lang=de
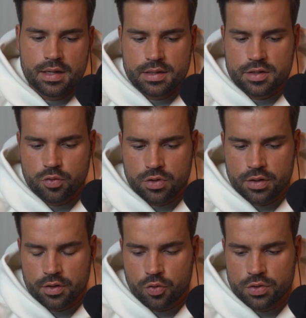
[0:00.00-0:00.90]
Nicht
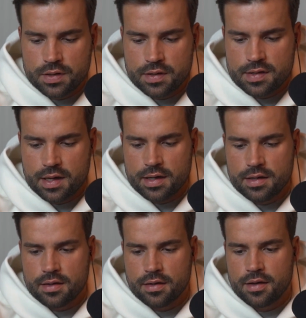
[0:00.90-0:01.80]
ohne Grund ist er
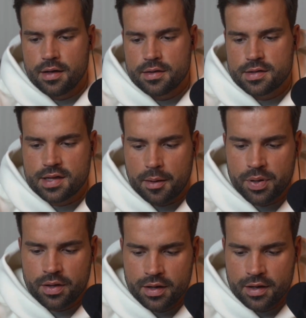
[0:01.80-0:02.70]
hier sub